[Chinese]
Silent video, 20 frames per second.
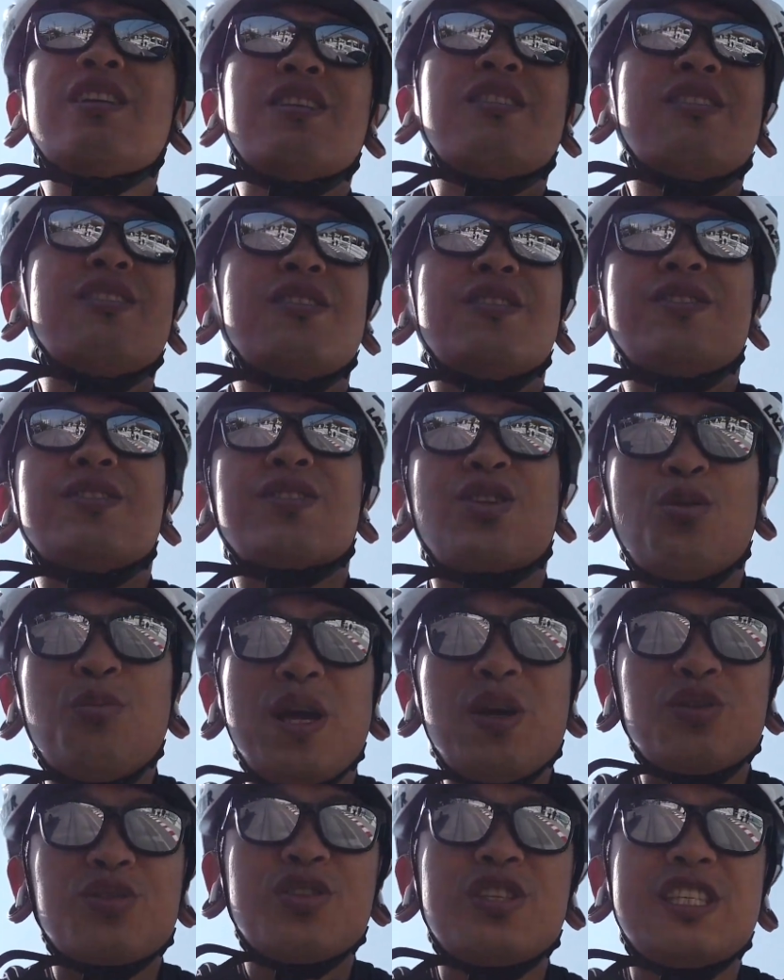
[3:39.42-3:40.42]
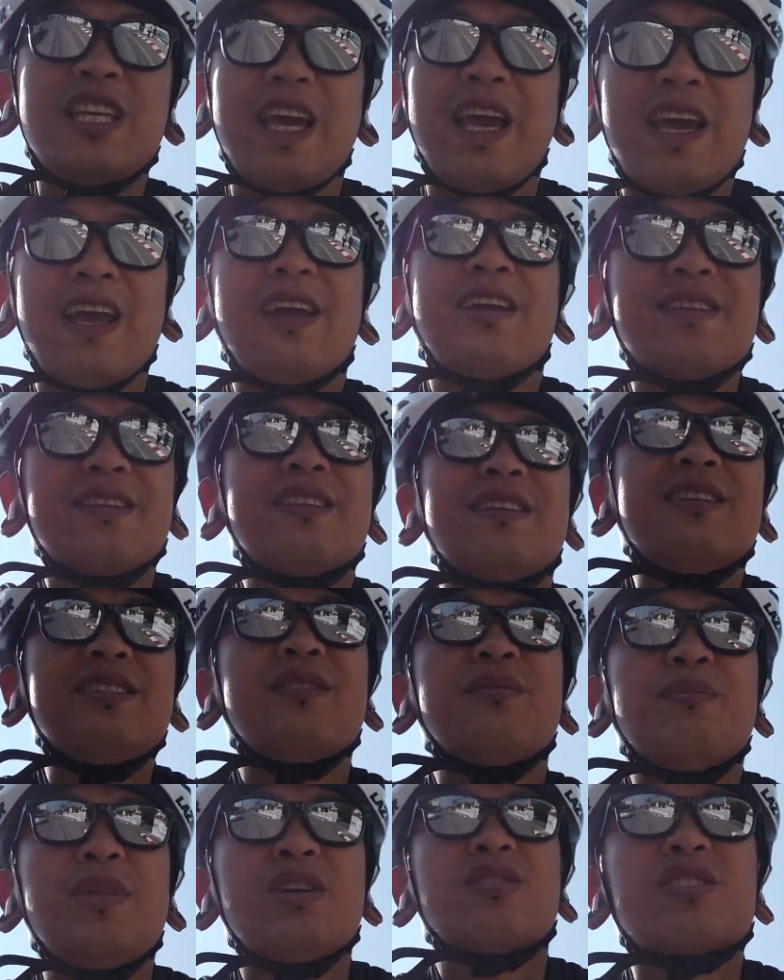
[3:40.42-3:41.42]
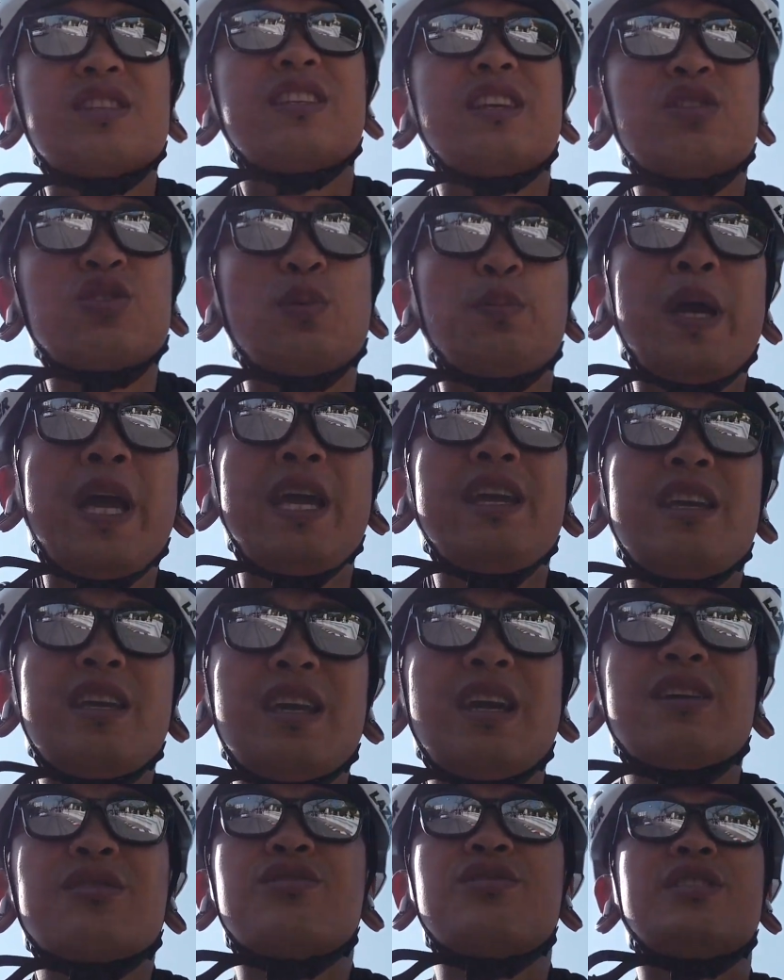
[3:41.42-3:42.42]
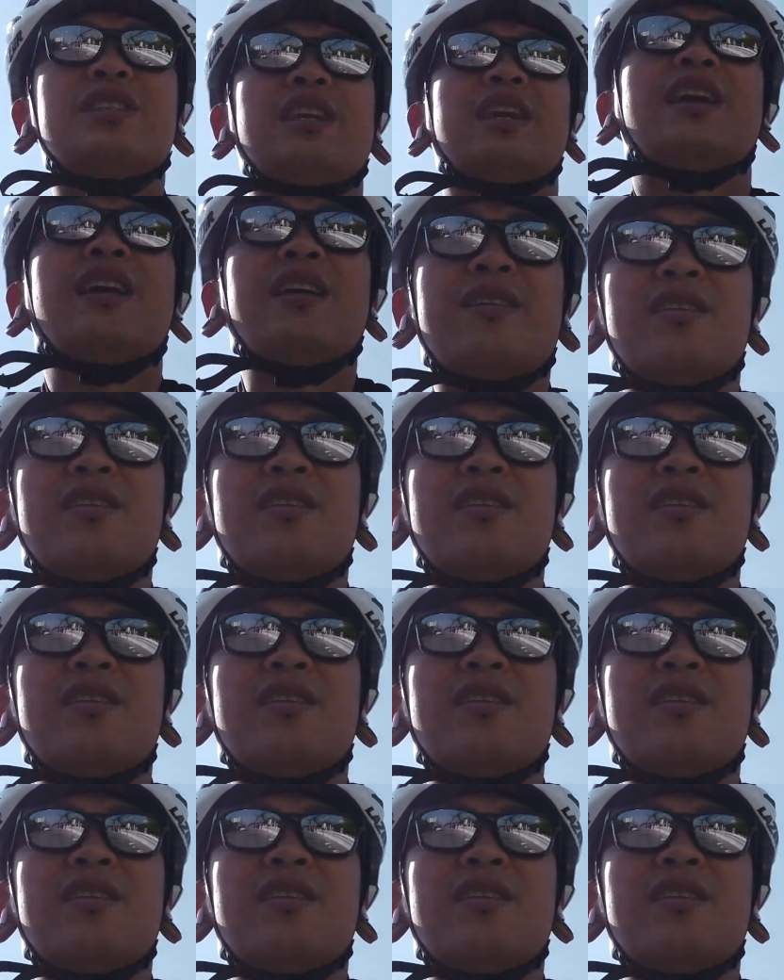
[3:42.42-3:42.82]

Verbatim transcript: 呃，都没有去剪，没有时间去配音啊，去剪。